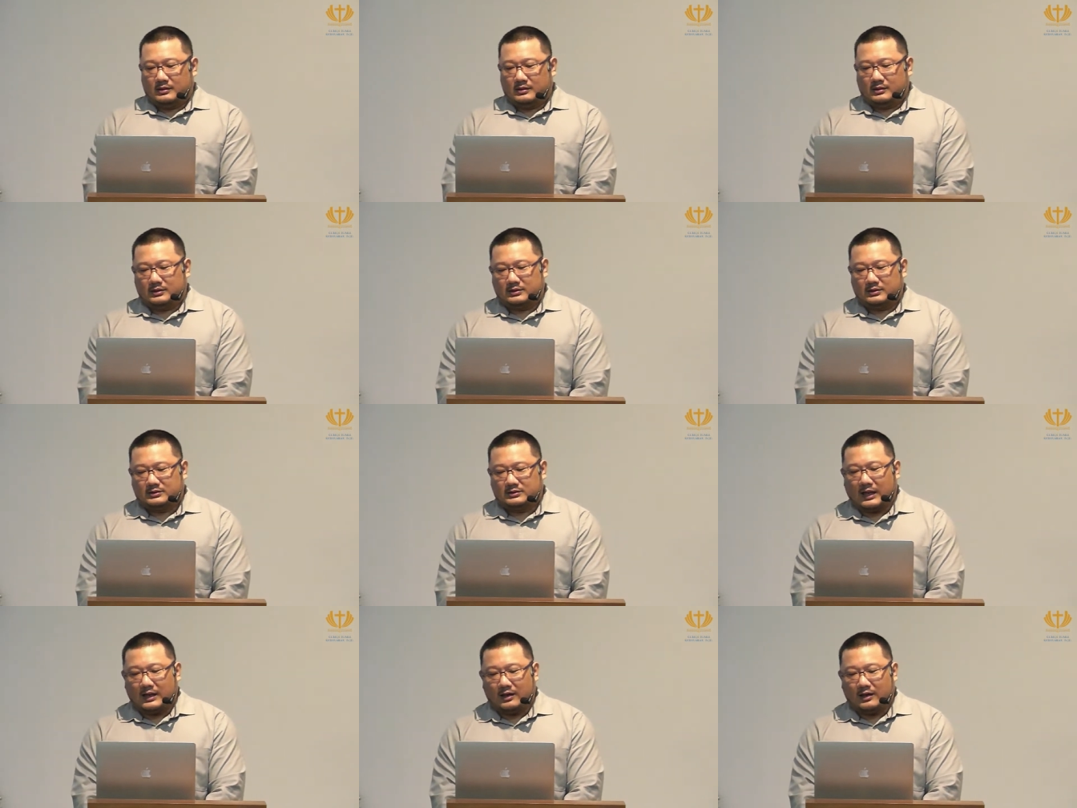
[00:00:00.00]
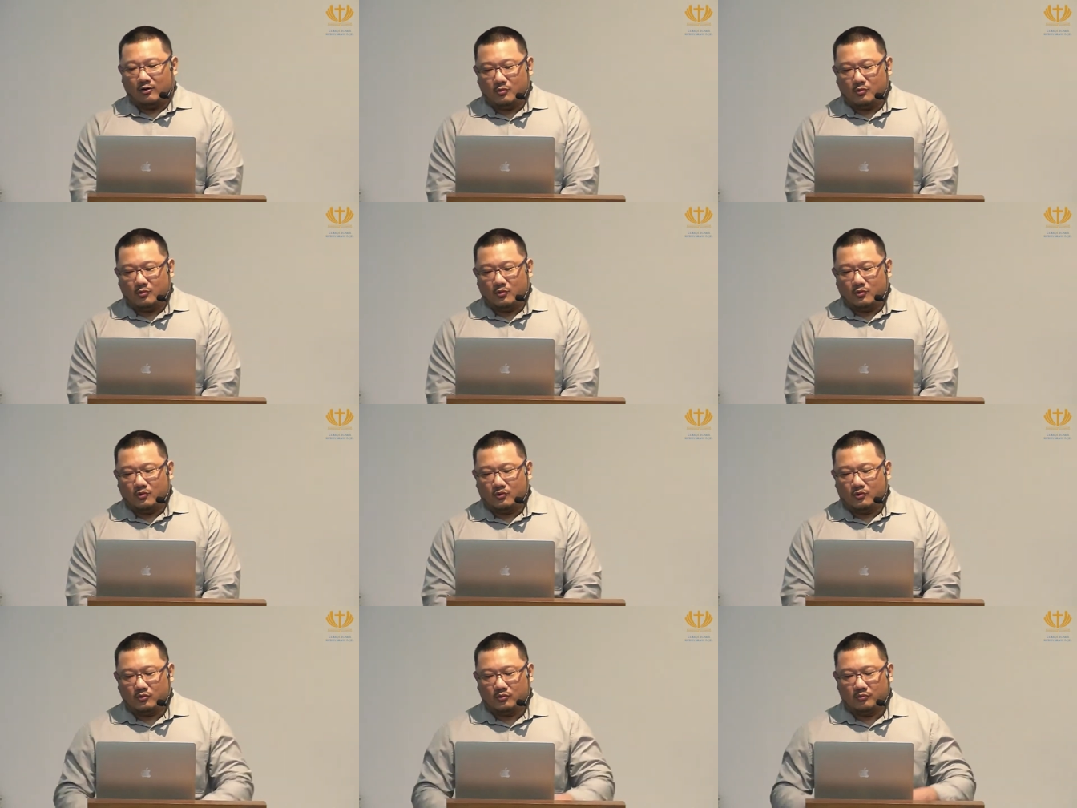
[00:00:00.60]

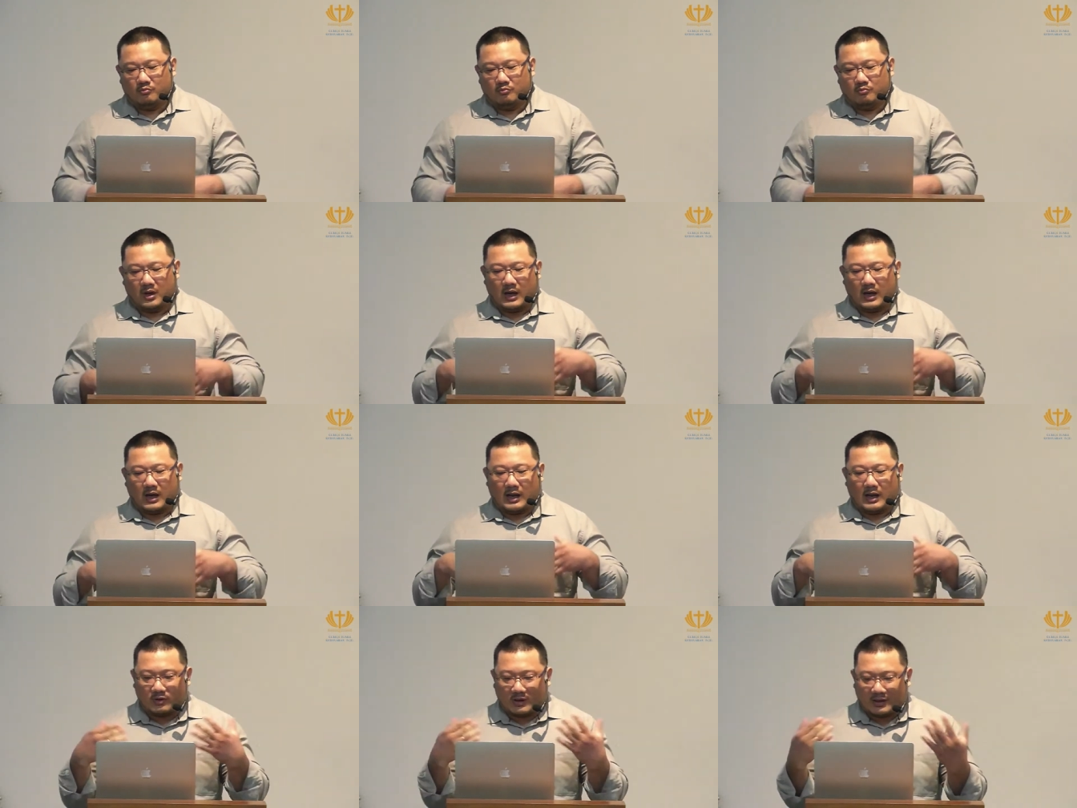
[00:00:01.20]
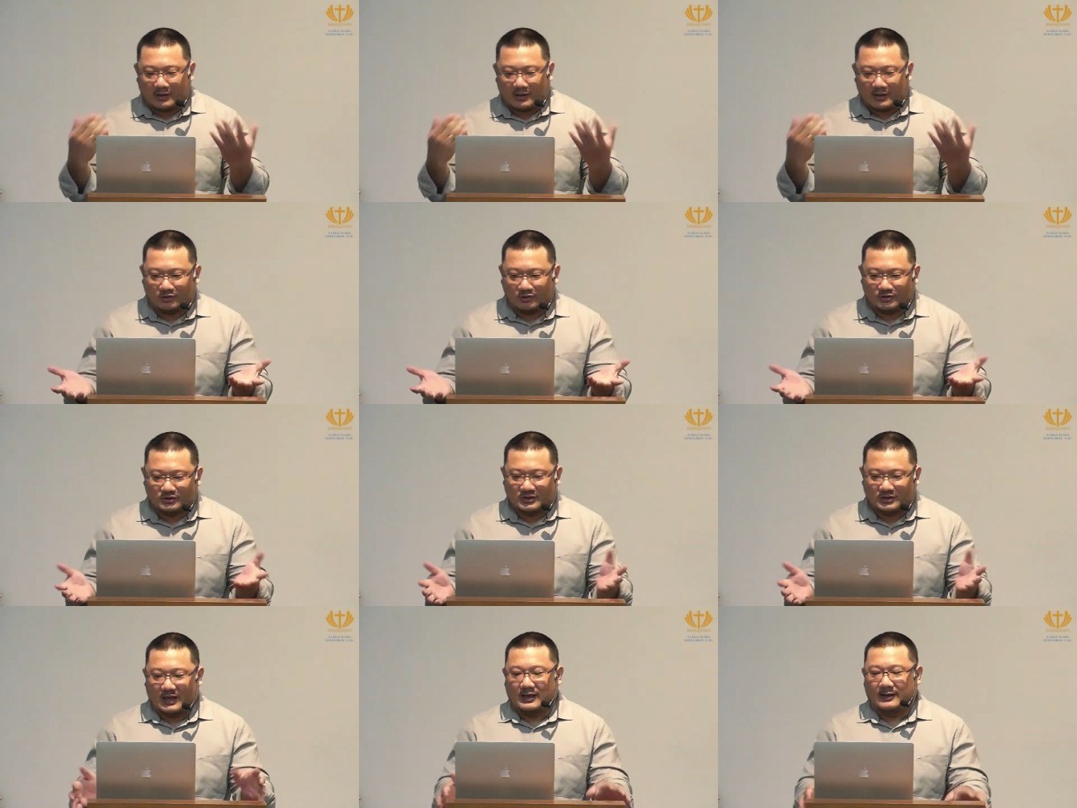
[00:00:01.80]
Salomo melakukan
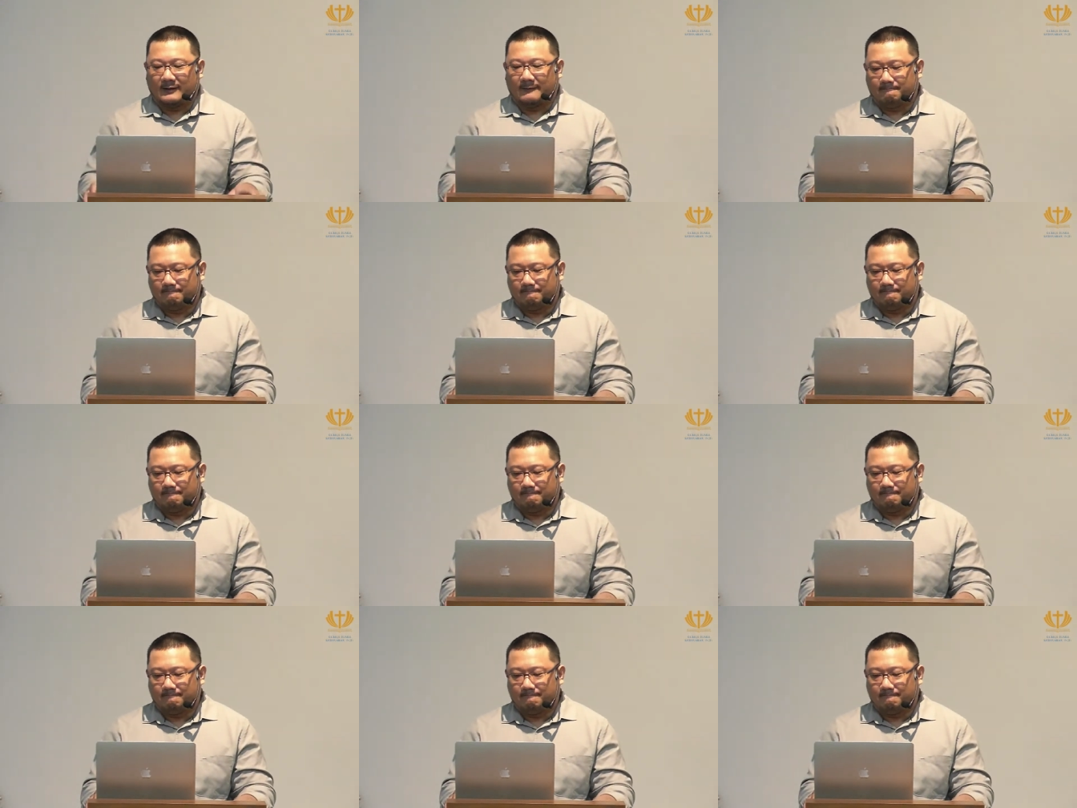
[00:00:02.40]
dosa